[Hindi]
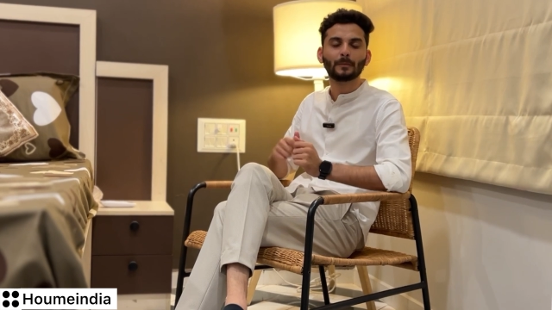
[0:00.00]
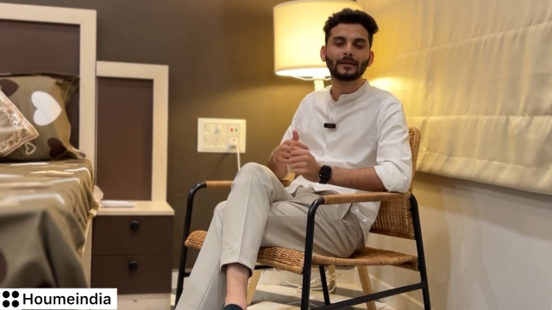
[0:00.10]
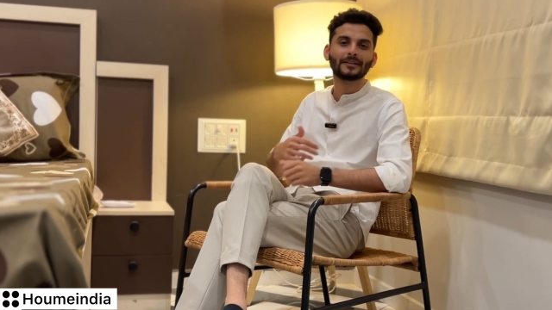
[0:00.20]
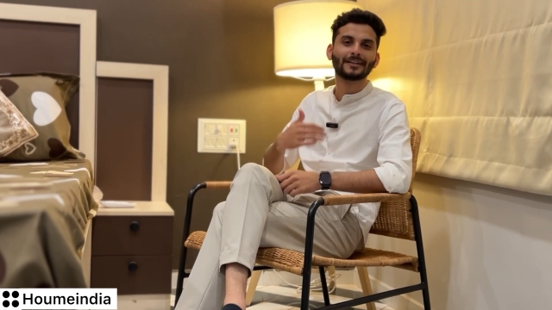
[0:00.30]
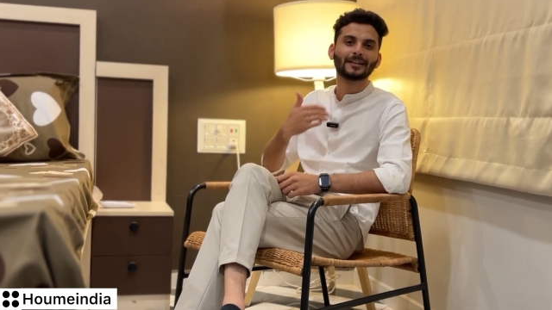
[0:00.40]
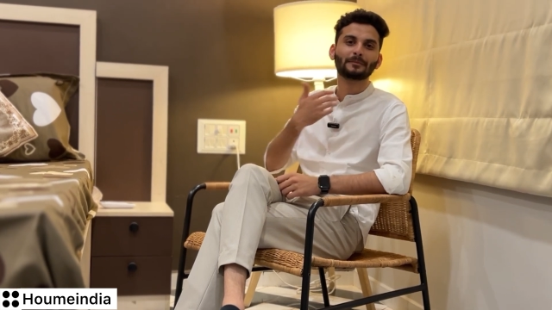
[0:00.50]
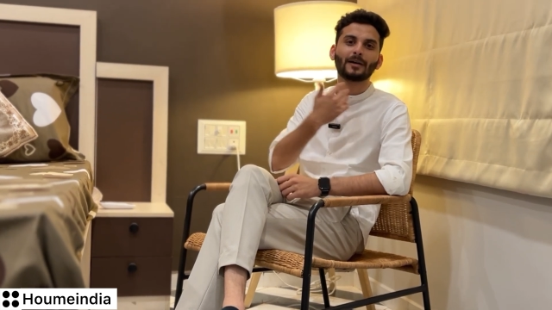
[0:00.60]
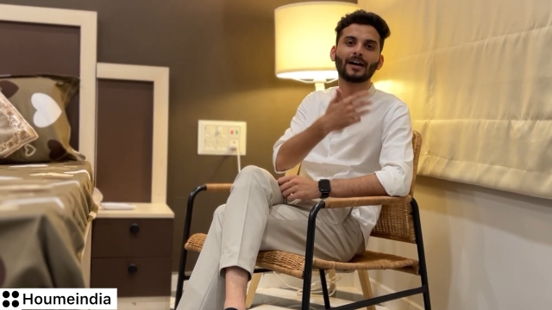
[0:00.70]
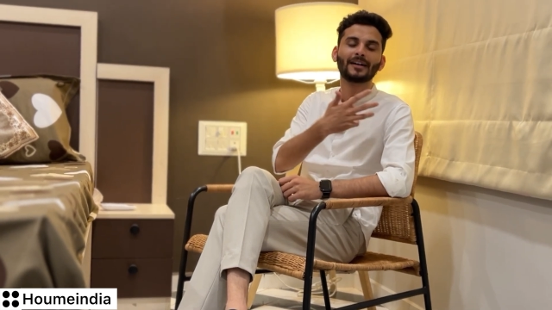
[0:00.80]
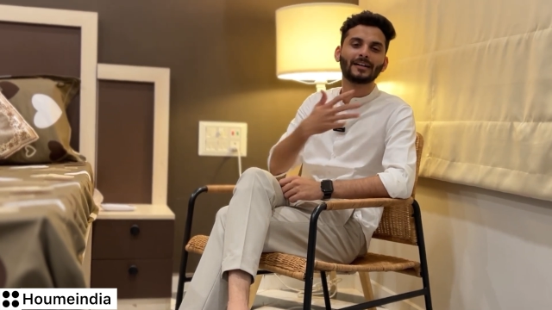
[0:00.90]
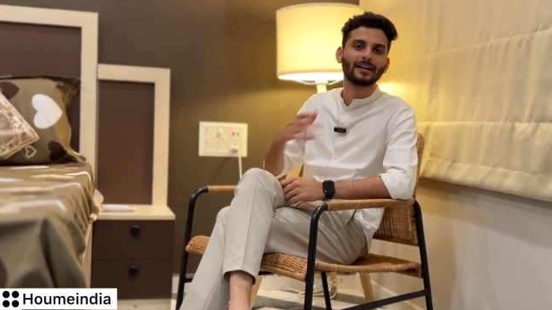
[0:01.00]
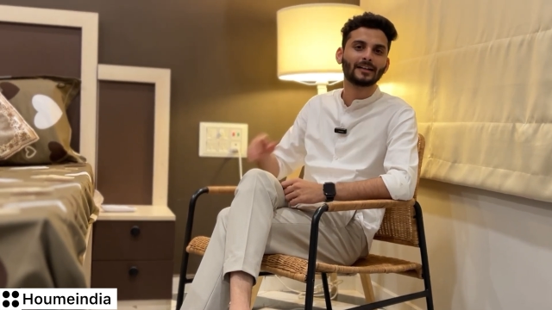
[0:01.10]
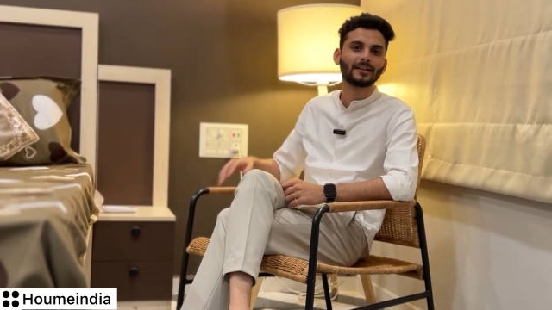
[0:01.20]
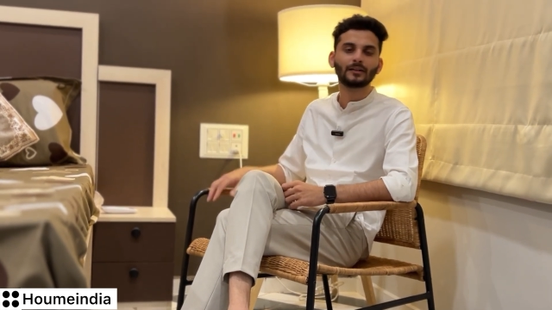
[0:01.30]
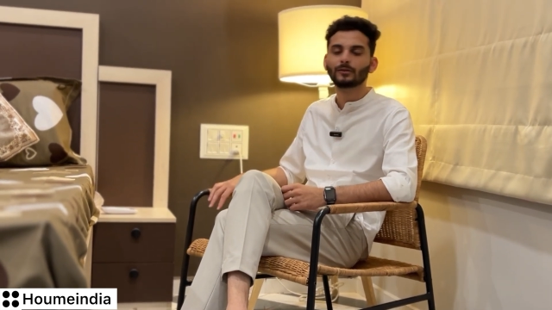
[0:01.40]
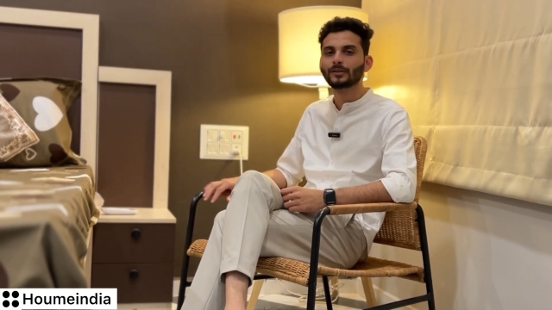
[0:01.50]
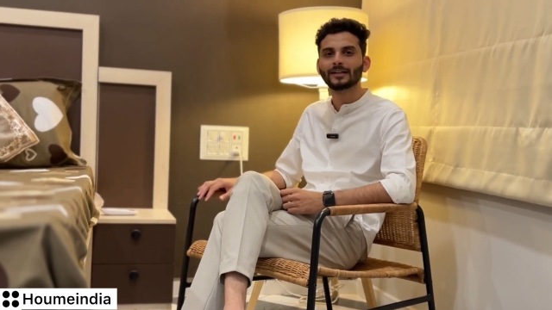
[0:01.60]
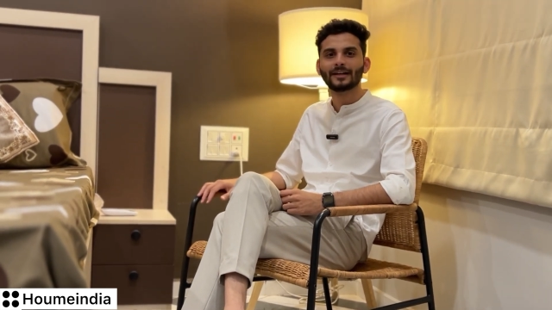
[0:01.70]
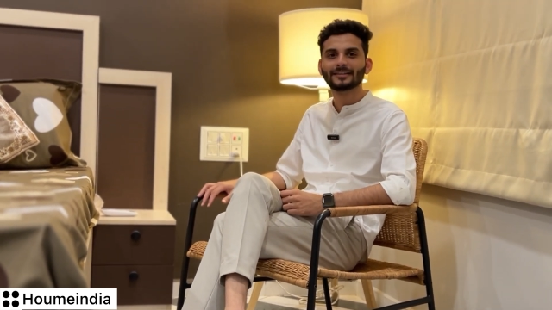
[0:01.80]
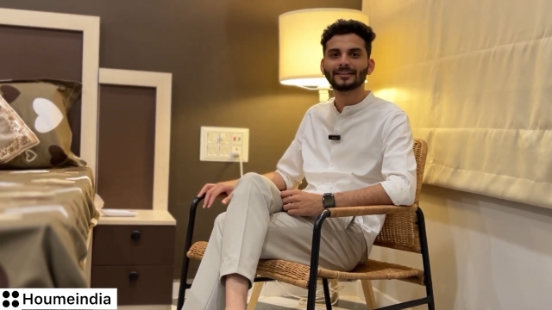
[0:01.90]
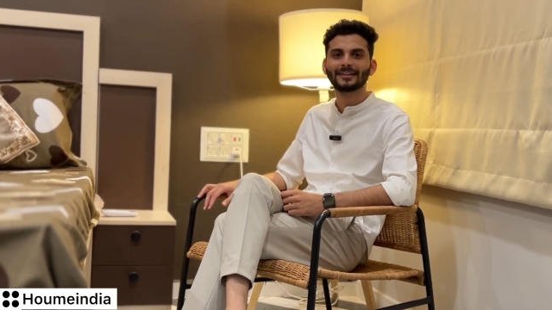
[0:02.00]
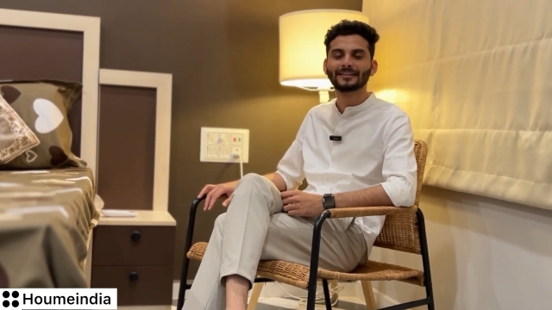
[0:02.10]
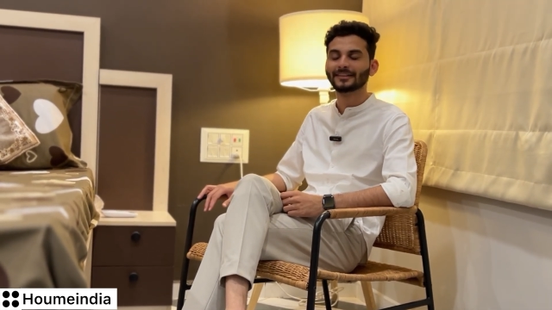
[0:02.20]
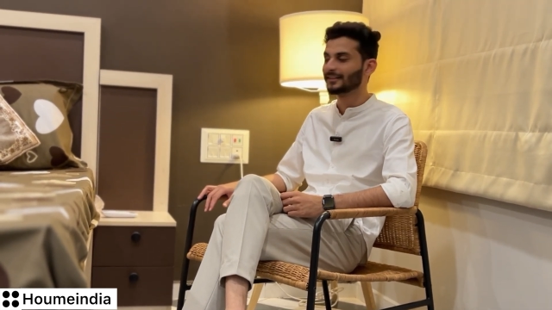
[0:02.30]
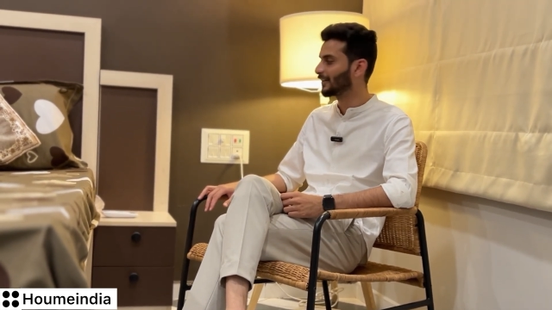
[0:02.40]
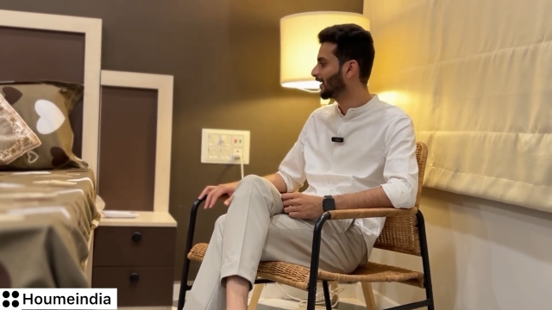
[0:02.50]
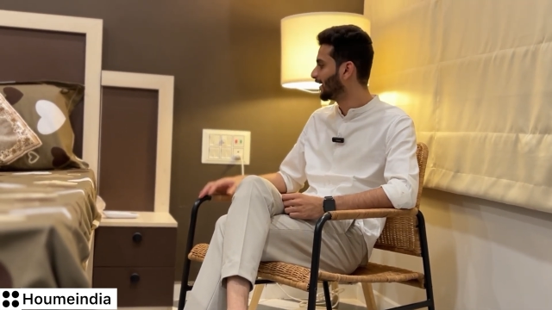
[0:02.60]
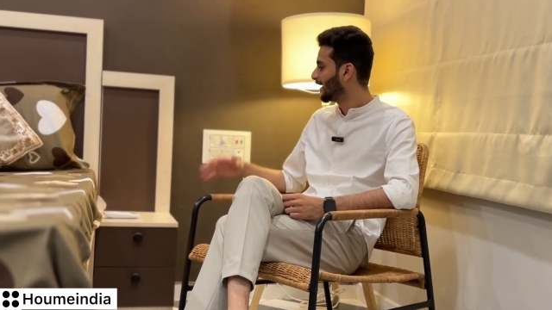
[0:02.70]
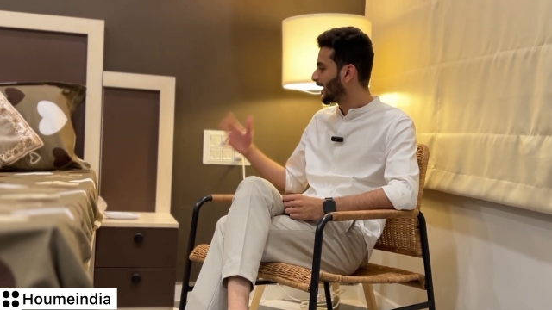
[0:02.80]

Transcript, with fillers: ओपन करके बाहर डायरेक्टली रोड यहाँ से देख सकते हैं